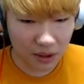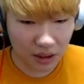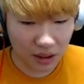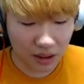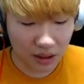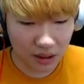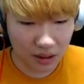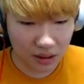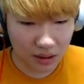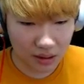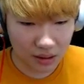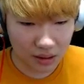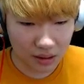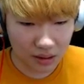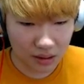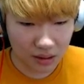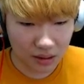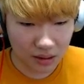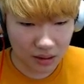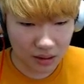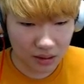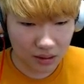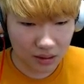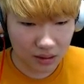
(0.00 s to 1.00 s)

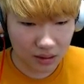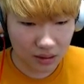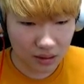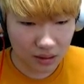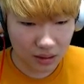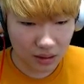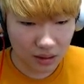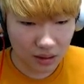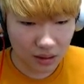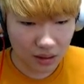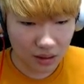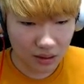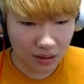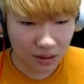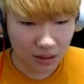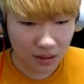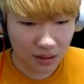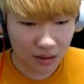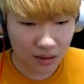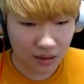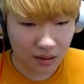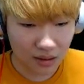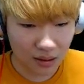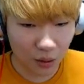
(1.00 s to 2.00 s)
아씨
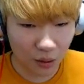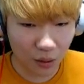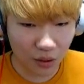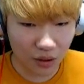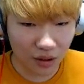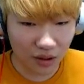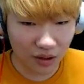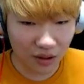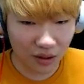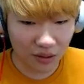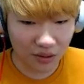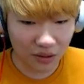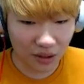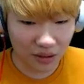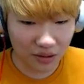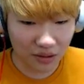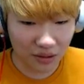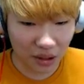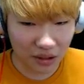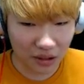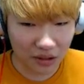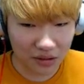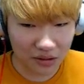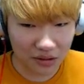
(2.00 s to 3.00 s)
어? 아나이
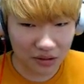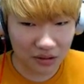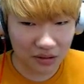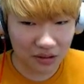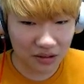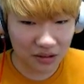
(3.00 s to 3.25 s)
게이득